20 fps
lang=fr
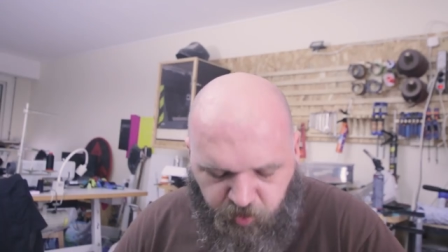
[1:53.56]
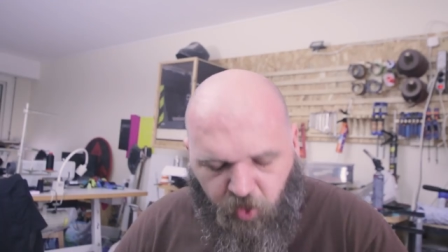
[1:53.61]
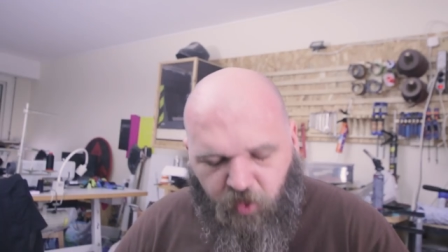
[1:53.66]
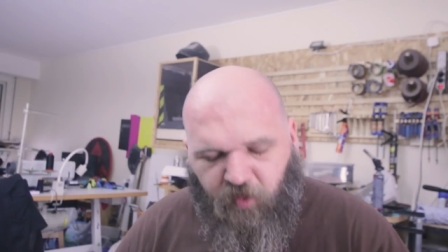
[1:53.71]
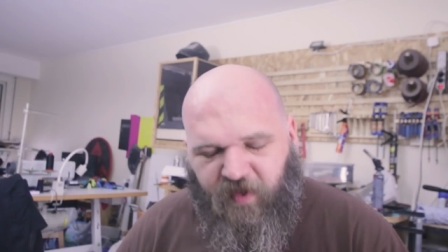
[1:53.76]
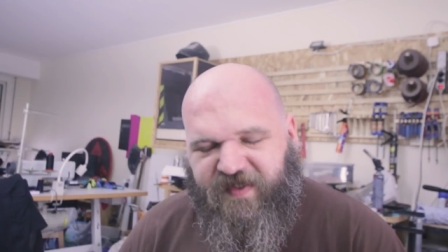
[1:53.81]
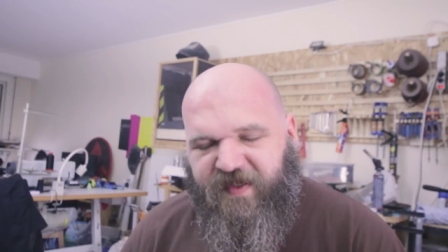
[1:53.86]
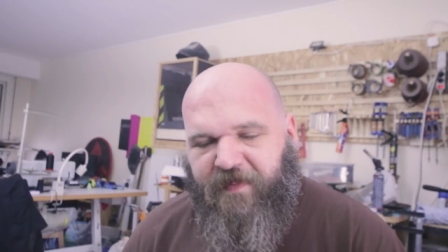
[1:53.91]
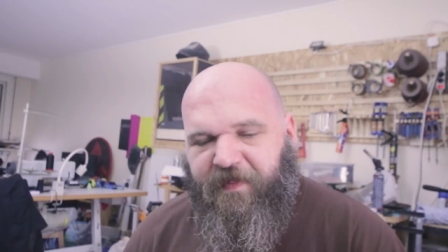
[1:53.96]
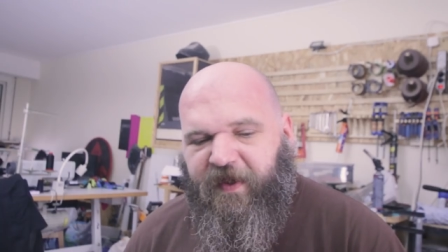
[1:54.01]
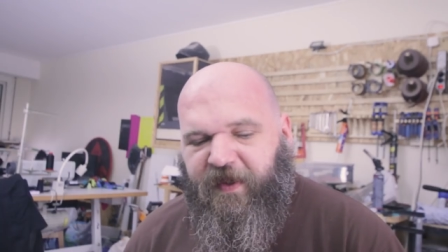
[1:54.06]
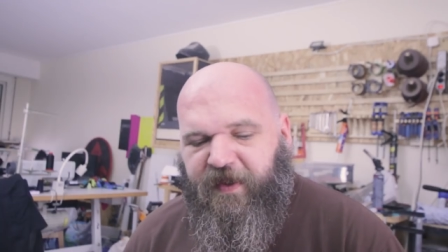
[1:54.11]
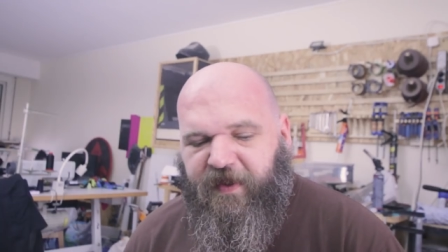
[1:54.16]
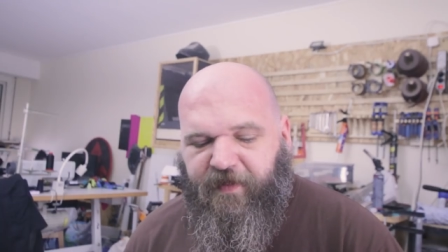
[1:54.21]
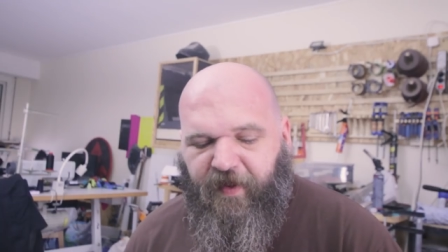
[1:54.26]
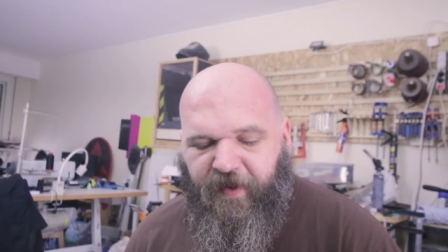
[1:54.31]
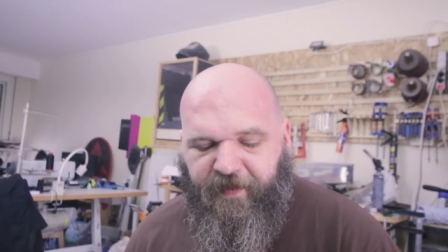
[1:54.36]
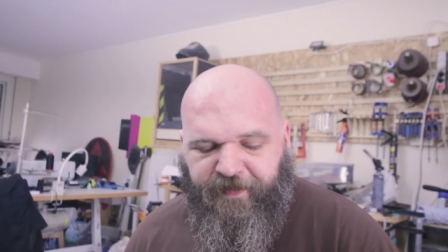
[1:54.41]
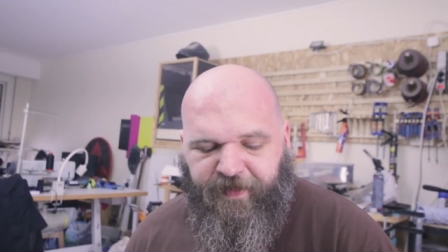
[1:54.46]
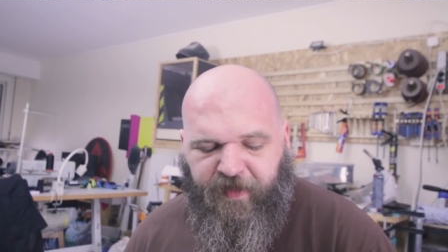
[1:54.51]
Pourquoi c'est prix
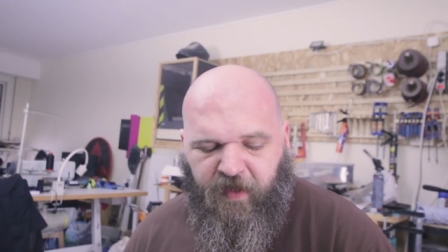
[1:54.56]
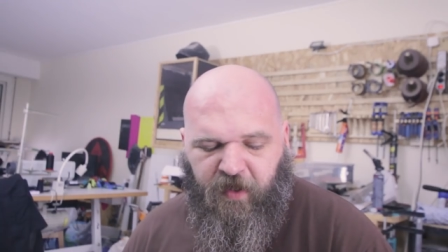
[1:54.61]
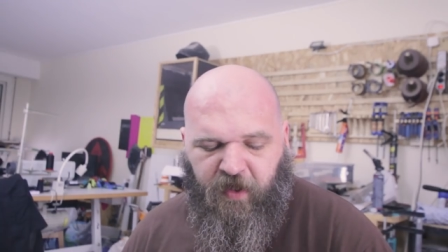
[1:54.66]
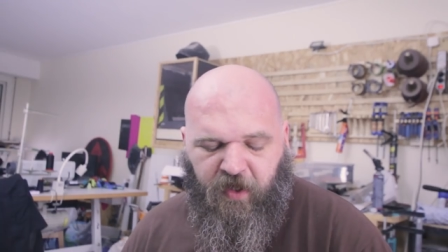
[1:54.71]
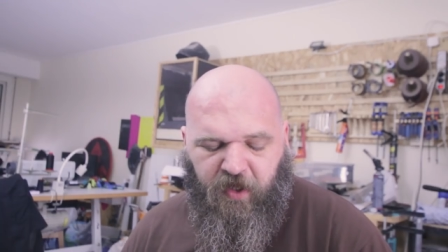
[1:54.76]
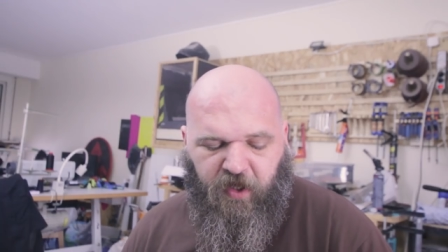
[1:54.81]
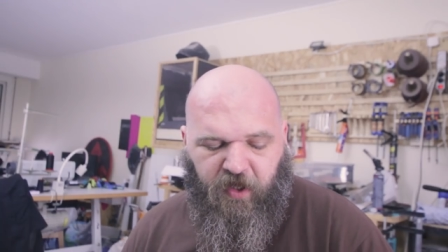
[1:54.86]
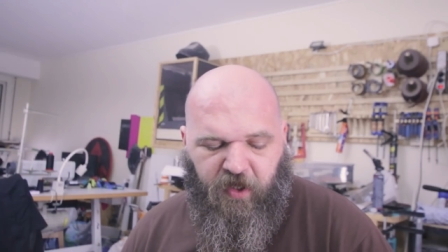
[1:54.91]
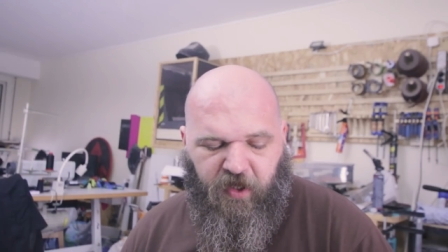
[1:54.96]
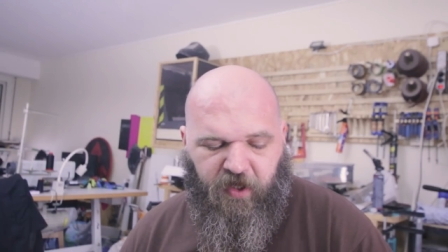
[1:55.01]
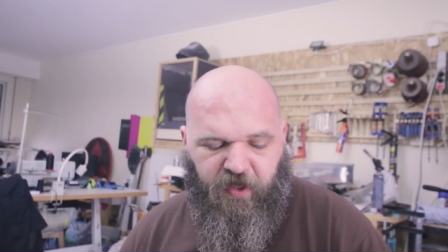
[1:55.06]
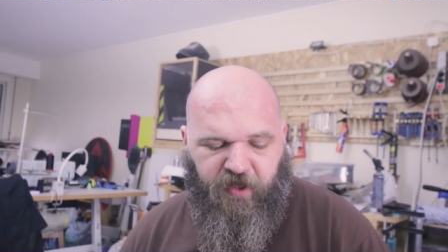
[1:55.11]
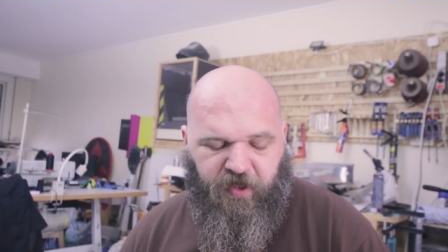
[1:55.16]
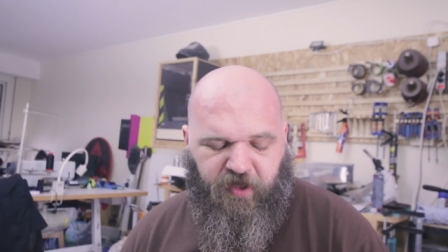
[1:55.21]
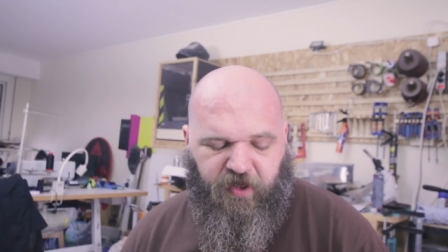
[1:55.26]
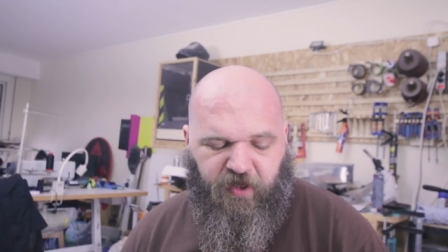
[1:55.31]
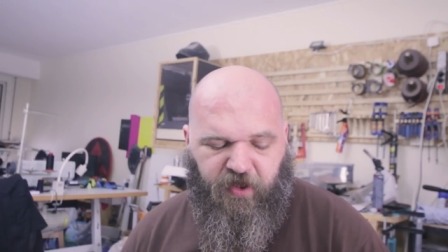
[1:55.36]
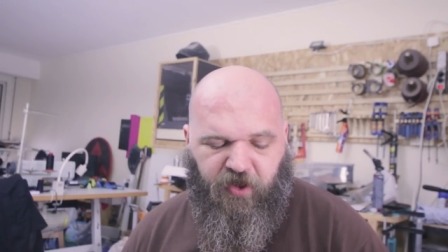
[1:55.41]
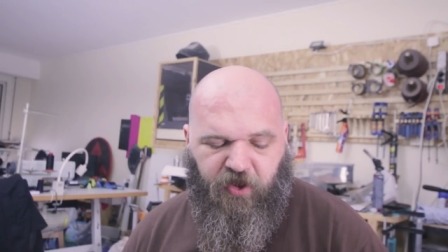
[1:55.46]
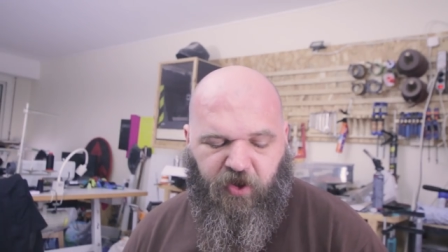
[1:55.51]
libre
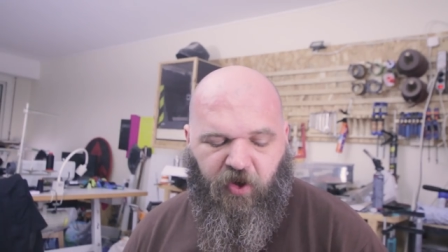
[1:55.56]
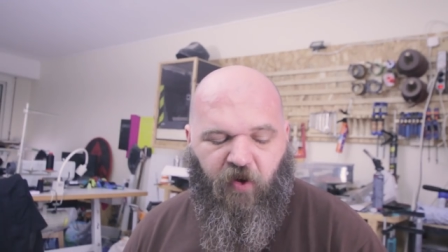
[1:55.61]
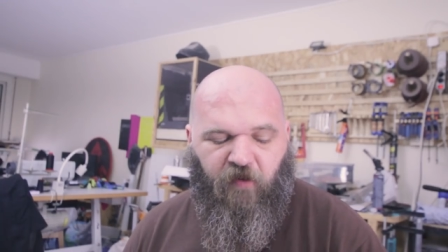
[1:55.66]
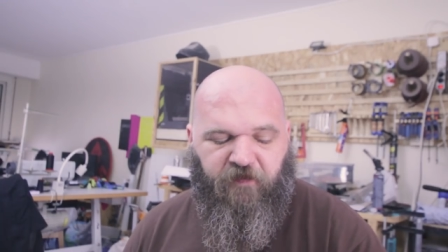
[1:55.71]
euh,